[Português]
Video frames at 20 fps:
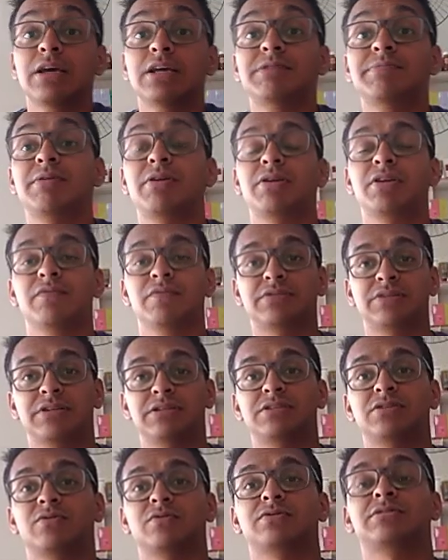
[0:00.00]
Espero que vocês
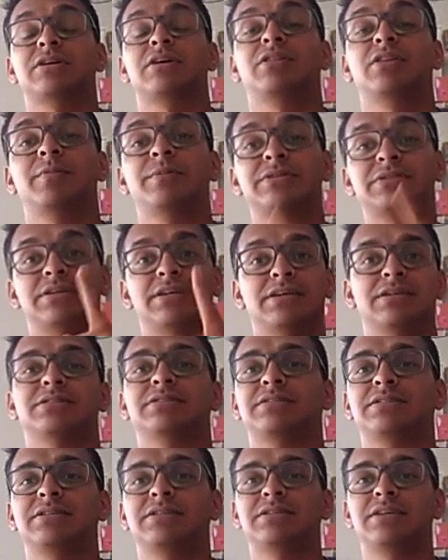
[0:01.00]
tenham gostado. Não me esqueça,
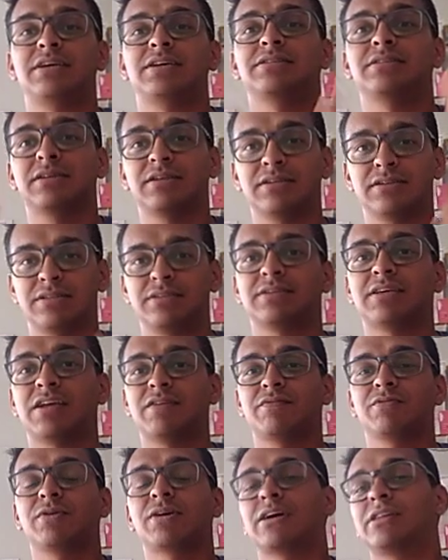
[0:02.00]
se esqueça, se
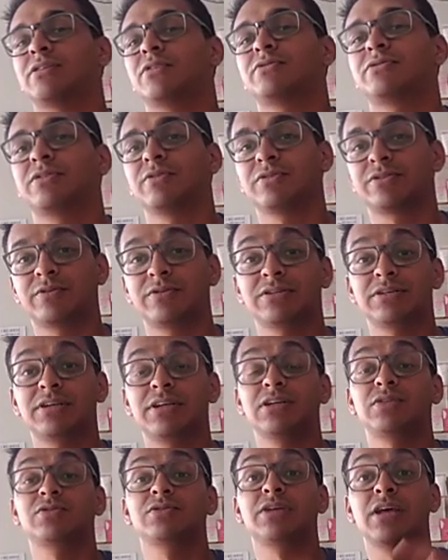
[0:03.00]
inscreve no canal se não são
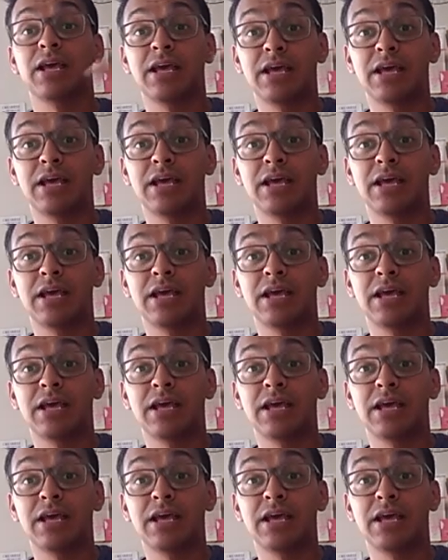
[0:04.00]
inscritos.